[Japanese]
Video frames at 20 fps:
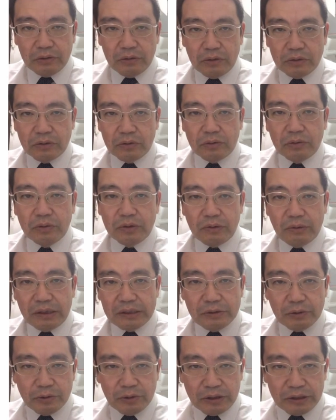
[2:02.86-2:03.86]
のところで割
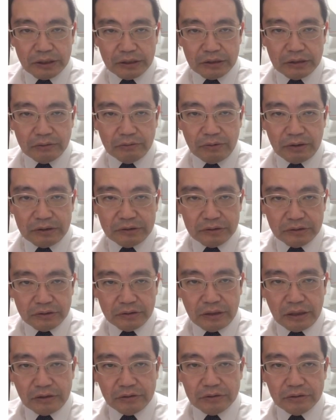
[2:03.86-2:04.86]
ることができ、割るっ
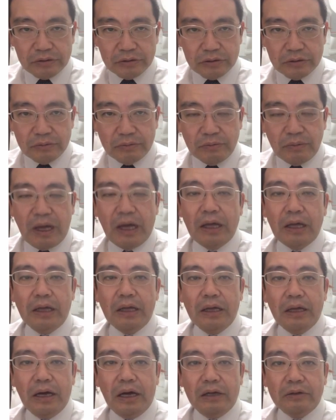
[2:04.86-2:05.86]
ていう、ま
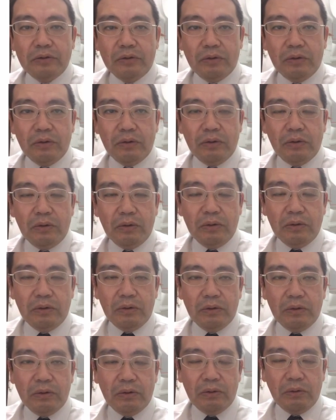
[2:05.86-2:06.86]
あ、あのー、
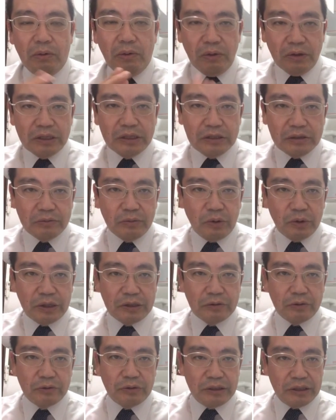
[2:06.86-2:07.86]
大きく儲け
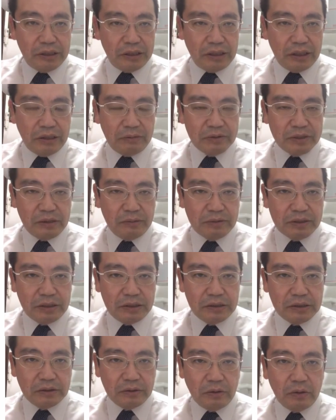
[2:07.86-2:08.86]
ることはできないかもしれません
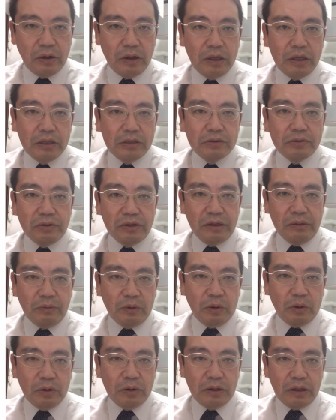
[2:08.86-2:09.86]
ですけど、それで
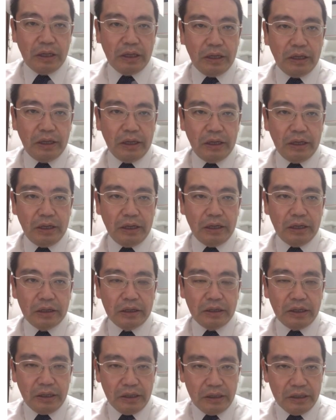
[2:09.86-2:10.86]
も、
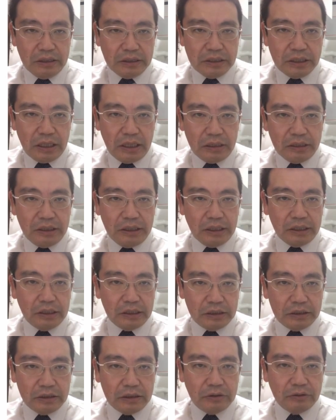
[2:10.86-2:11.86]
えー、経営者利
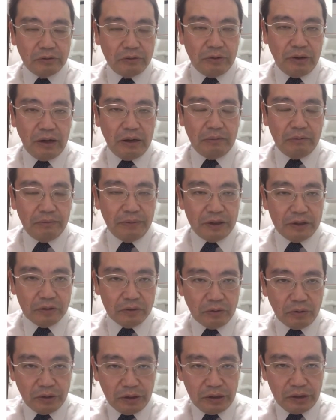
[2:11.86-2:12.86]
益っていうのは別
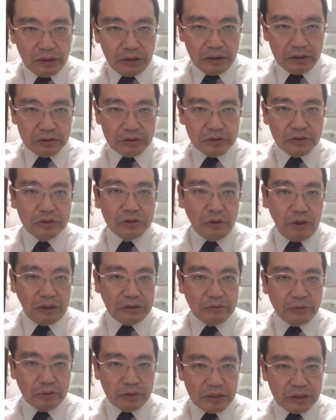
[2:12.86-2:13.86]
途に通常あ
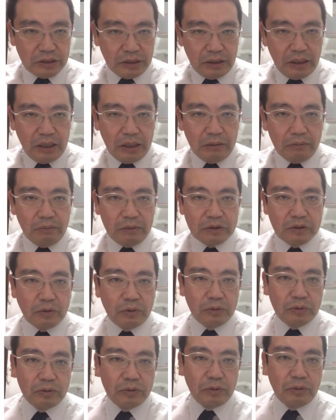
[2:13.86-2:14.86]
るものですから、まあ、そ
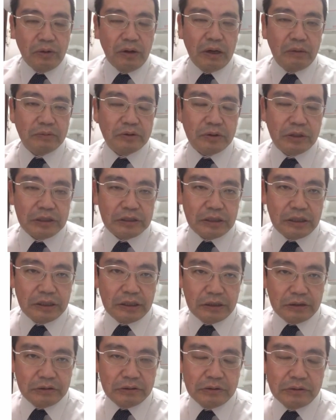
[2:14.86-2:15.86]
このところが分割が
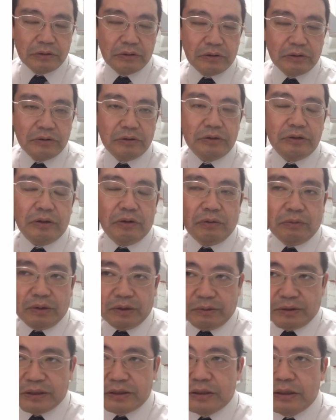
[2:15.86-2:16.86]
できるというふうに思
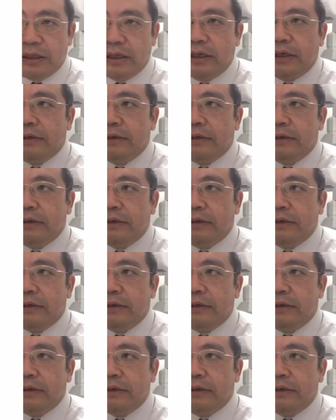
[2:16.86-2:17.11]
います。